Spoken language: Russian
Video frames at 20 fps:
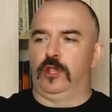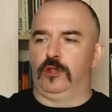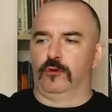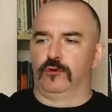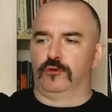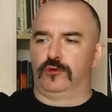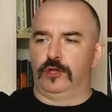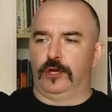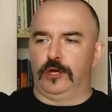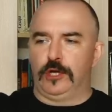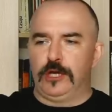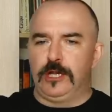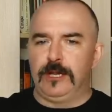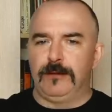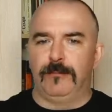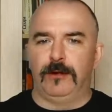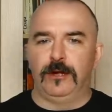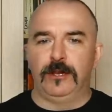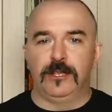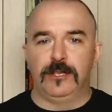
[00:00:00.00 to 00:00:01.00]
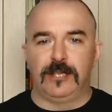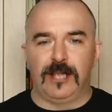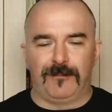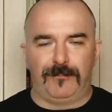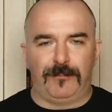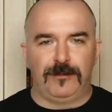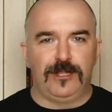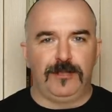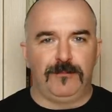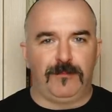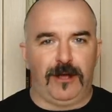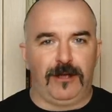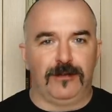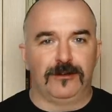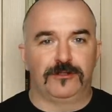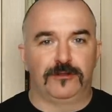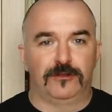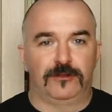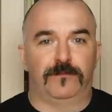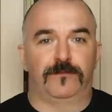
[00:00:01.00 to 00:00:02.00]
идут римляне, я
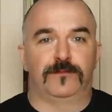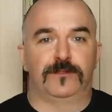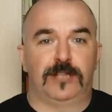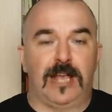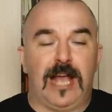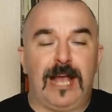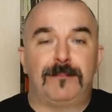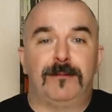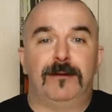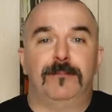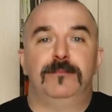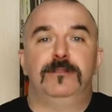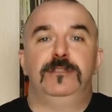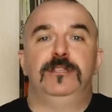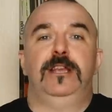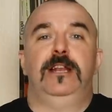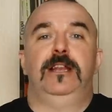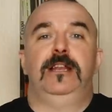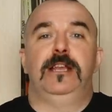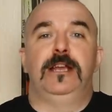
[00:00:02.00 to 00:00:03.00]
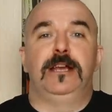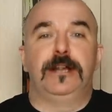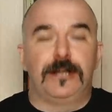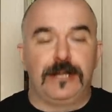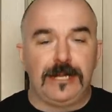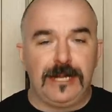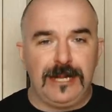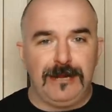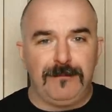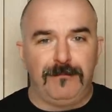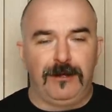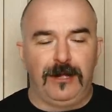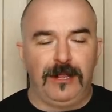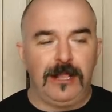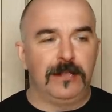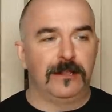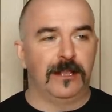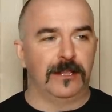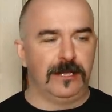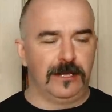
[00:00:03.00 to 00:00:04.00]
понимаю, что это в самом деле
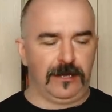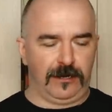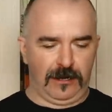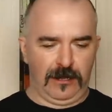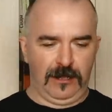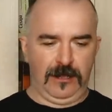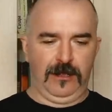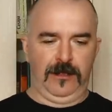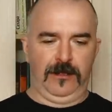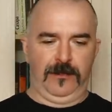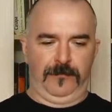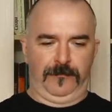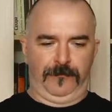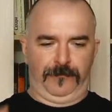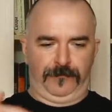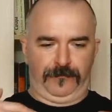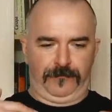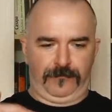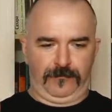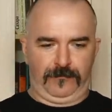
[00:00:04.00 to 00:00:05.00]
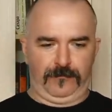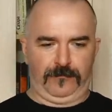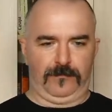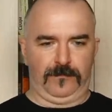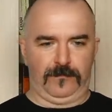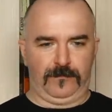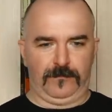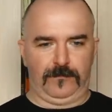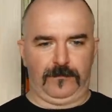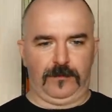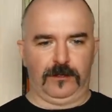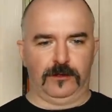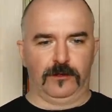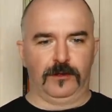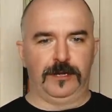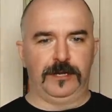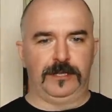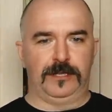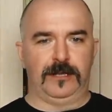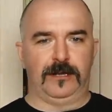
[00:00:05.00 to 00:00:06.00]
римляне, на них
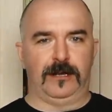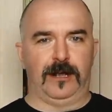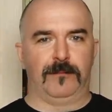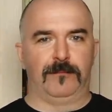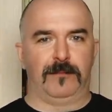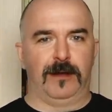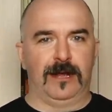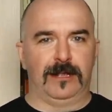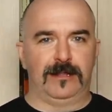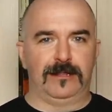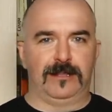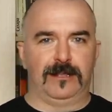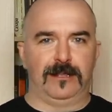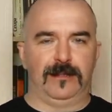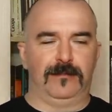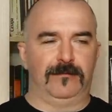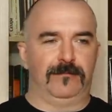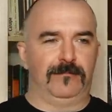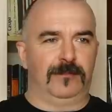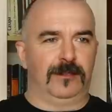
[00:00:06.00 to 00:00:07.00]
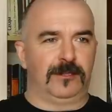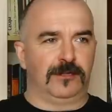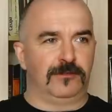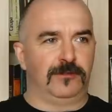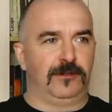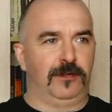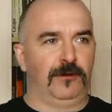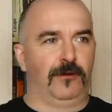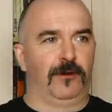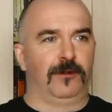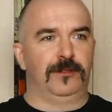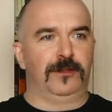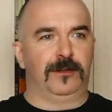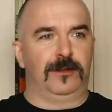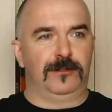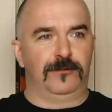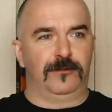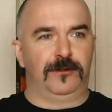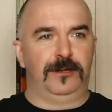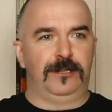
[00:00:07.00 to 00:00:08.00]
лорики хамата, на
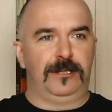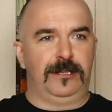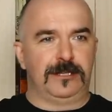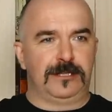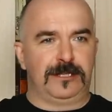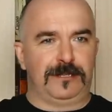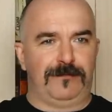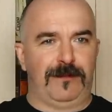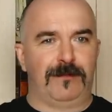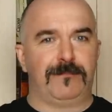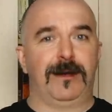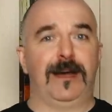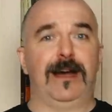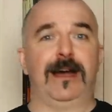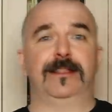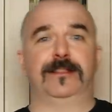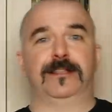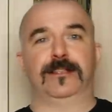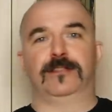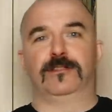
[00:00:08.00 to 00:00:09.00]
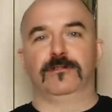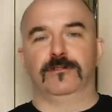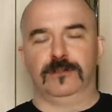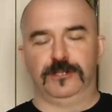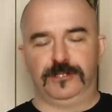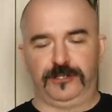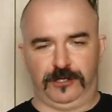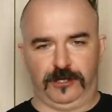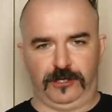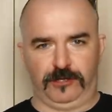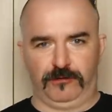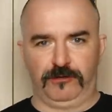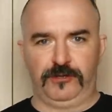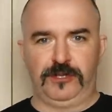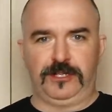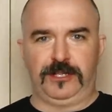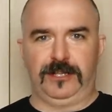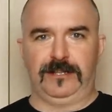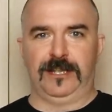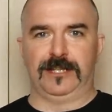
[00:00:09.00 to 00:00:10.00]
центрионах лорики сквамата, то есть
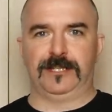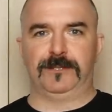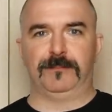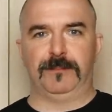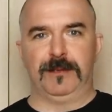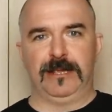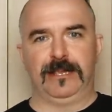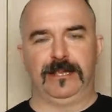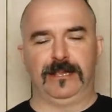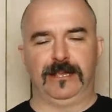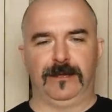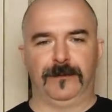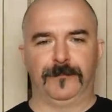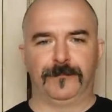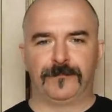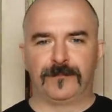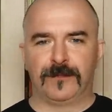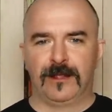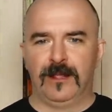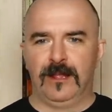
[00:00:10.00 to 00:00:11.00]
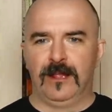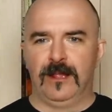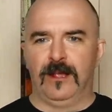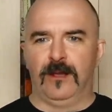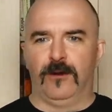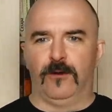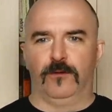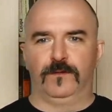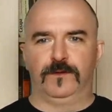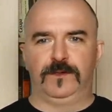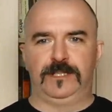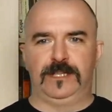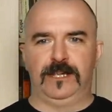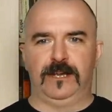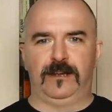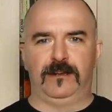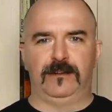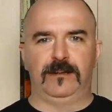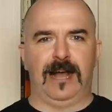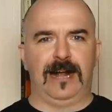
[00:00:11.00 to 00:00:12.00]
чешуйчатые доспехи. У
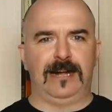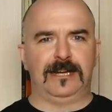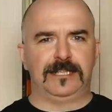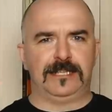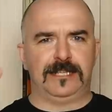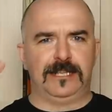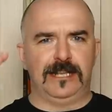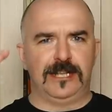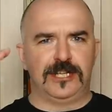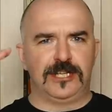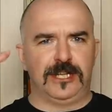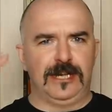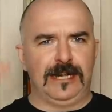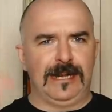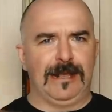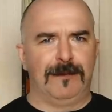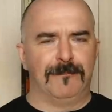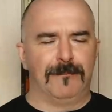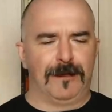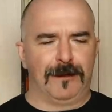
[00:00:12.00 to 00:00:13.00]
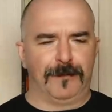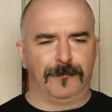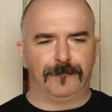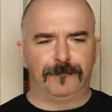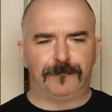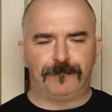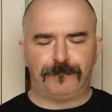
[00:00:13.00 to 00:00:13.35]
всех гальские шлемы,